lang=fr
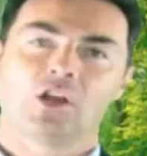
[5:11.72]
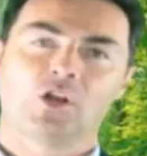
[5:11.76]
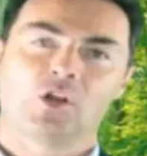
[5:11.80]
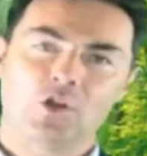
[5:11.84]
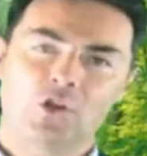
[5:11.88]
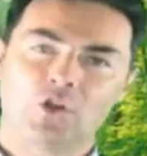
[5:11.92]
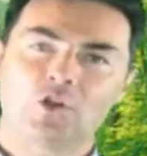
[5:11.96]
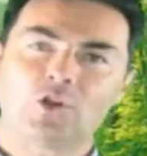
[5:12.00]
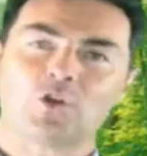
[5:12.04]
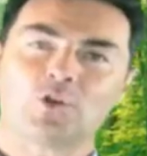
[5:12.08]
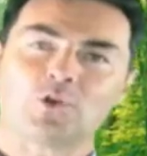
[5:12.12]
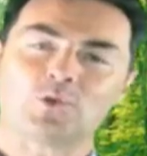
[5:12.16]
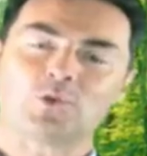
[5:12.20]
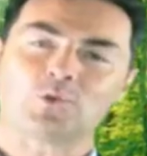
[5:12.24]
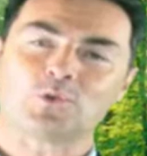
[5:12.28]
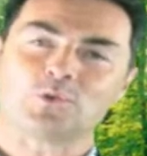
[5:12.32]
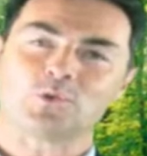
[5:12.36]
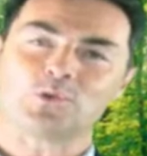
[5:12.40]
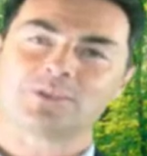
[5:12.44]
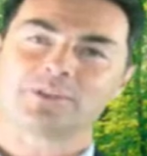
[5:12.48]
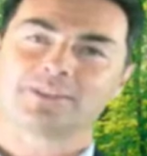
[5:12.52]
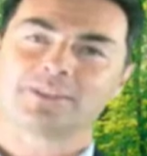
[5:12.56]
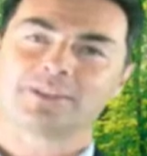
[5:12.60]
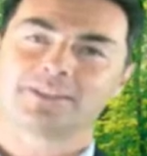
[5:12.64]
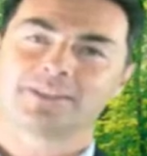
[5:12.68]
Leur
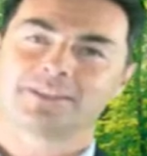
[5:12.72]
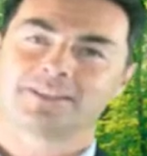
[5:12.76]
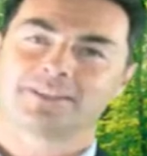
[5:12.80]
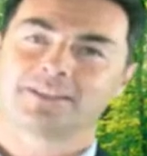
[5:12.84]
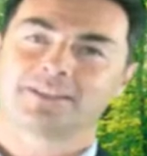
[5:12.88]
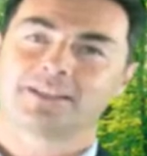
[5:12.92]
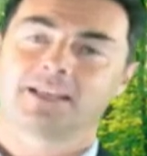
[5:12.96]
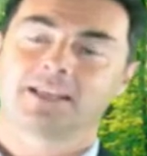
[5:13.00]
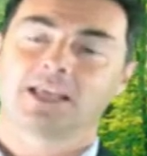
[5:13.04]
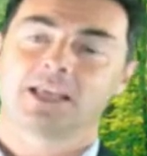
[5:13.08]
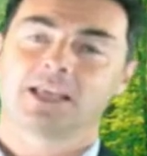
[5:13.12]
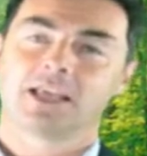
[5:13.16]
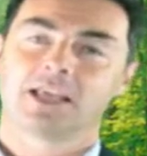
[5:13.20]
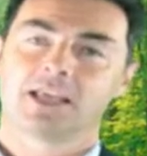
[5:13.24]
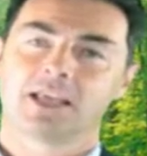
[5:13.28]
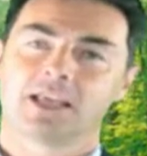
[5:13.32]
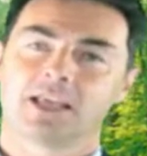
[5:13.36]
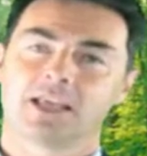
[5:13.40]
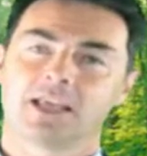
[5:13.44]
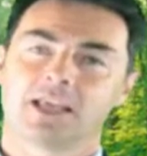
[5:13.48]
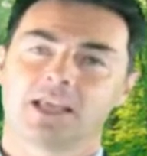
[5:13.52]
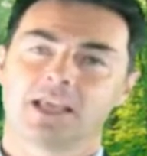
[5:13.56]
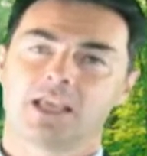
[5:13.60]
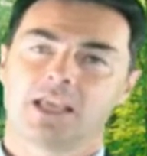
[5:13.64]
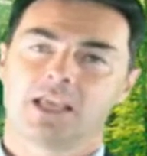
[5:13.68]
rencontre.
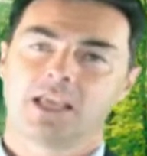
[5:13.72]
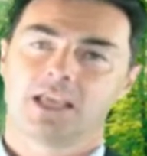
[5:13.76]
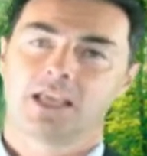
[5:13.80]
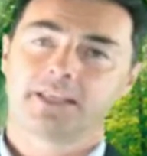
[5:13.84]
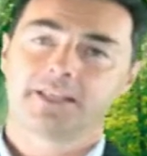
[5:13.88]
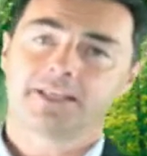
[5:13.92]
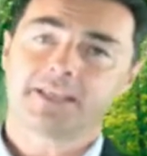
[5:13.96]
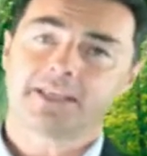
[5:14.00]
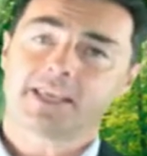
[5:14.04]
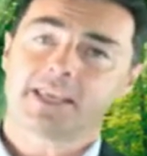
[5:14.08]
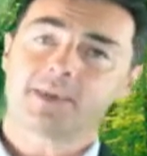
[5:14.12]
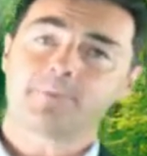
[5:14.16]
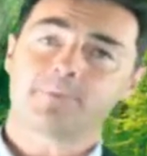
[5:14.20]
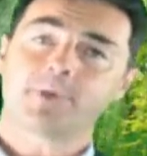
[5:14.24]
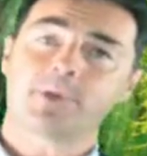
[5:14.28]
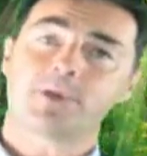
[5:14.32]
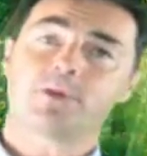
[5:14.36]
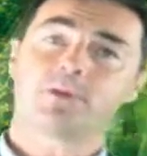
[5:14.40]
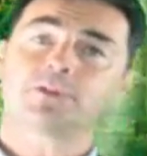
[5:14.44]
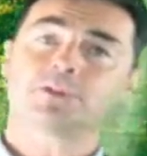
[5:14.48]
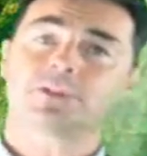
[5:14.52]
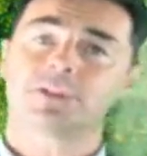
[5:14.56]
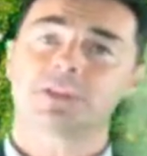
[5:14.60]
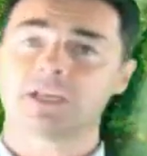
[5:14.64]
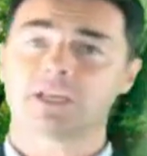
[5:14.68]
Il est équipé
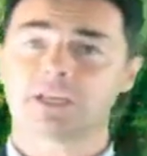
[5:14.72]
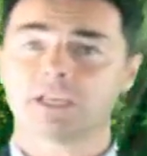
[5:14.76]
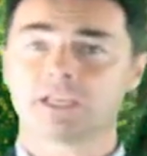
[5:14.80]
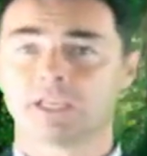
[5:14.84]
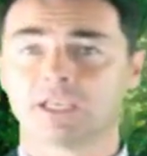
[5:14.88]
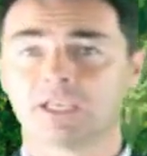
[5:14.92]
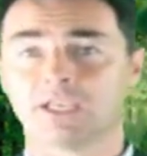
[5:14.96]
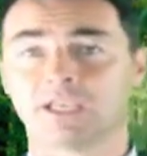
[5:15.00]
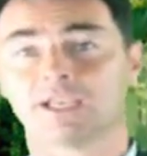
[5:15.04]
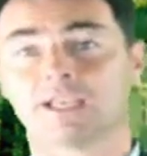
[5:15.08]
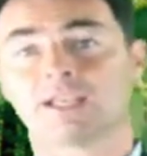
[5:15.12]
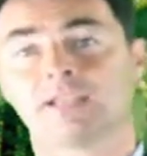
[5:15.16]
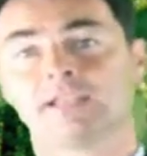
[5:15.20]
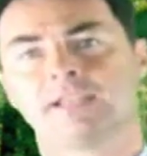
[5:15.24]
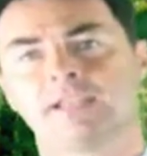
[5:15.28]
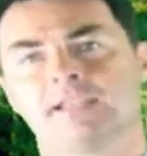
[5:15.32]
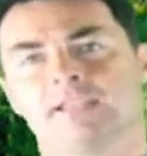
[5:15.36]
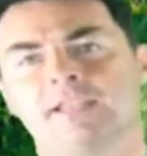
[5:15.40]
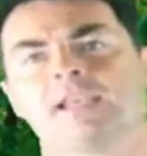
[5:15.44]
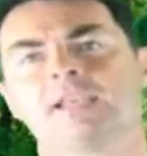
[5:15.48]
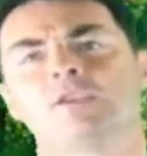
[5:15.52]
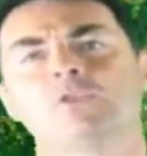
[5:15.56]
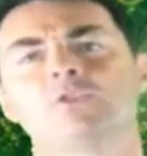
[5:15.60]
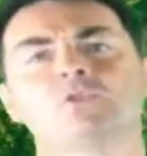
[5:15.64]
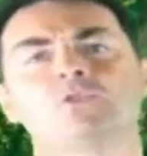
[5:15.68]
en série
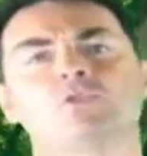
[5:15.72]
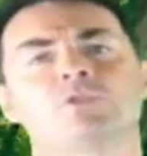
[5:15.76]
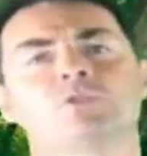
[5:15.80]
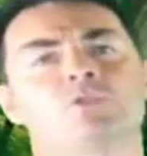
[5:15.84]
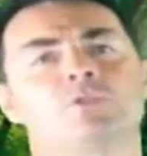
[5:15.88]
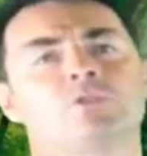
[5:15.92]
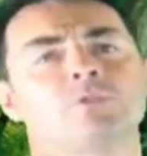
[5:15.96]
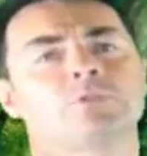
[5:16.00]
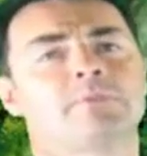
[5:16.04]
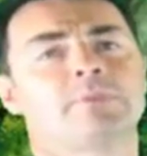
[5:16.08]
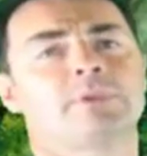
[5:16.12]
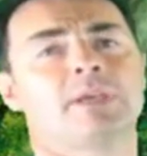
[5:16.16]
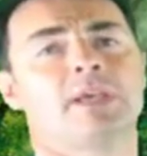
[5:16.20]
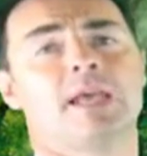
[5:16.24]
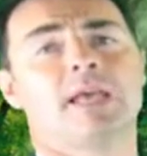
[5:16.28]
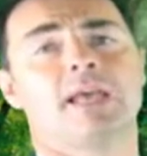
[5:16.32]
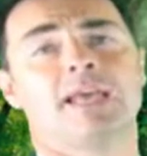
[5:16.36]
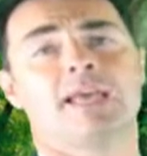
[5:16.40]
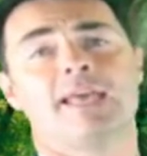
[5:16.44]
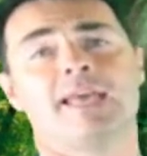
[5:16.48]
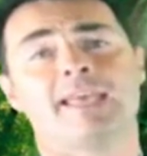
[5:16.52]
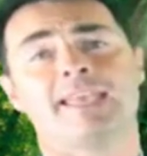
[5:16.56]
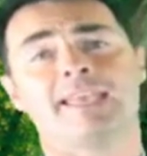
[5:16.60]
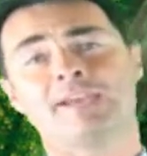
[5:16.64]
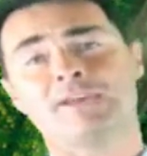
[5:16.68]
d'un costume
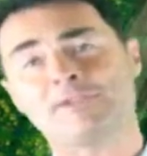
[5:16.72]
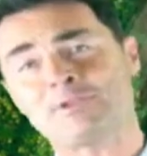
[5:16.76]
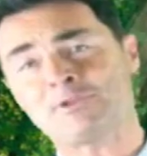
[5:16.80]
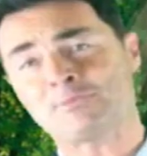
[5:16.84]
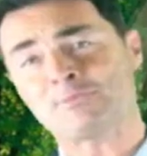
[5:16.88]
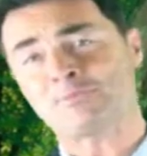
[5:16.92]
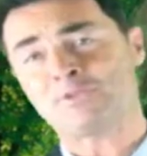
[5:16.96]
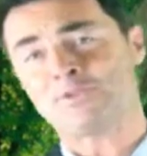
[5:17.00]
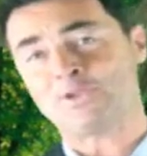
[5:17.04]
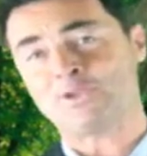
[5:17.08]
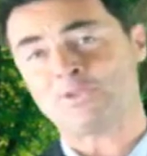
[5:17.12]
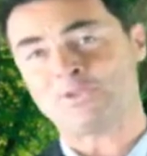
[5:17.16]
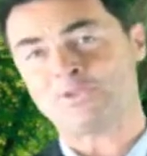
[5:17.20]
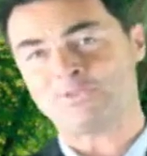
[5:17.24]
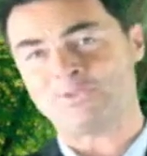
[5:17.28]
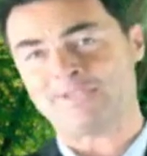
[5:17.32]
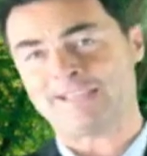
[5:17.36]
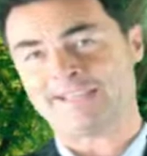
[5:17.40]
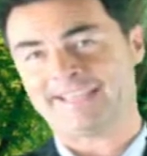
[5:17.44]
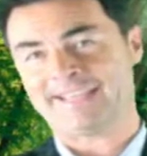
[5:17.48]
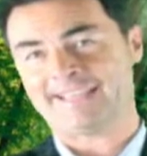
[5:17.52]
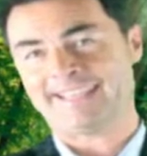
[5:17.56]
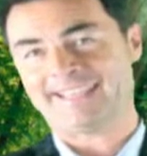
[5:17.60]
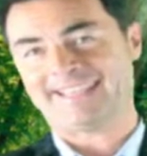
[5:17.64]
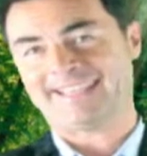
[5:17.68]
et en option
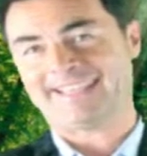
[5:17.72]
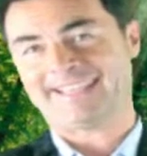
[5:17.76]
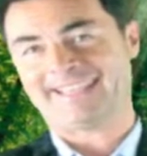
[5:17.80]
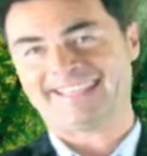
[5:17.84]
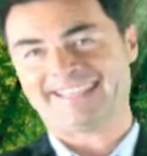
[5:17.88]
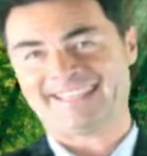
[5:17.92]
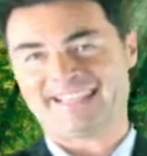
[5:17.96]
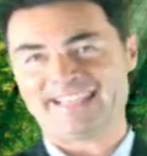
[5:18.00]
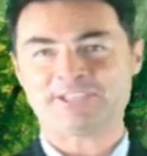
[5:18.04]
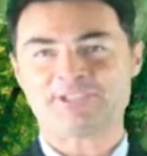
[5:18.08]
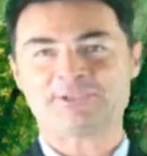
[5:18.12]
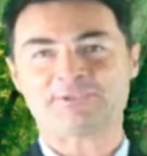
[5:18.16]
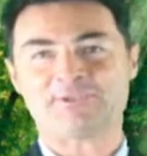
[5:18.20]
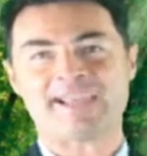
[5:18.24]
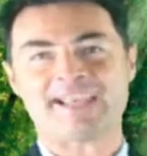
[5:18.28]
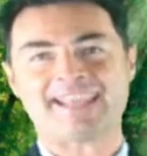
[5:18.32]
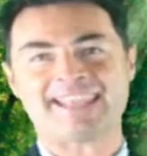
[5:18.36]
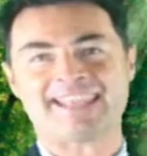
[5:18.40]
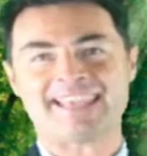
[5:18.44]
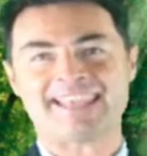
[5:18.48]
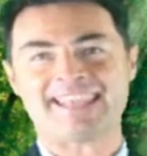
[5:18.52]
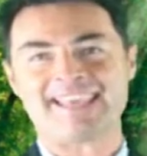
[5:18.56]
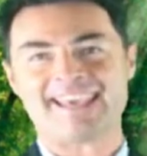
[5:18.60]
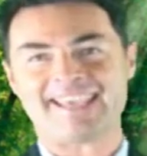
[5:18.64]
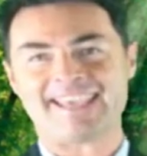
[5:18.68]
d'un sourire
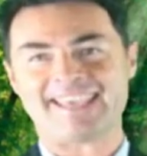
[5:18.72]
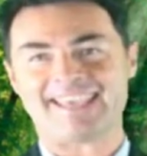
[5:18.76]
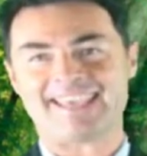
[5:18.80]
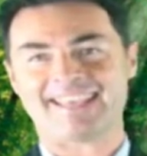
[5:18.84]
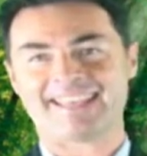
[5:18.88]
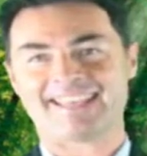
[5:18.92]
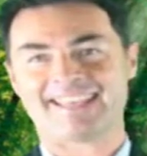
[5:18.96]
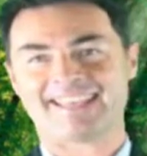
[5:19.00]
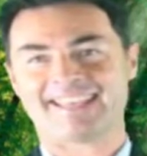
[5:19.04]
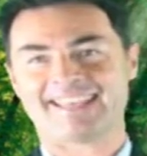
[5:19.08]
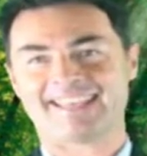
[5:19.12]
canaille.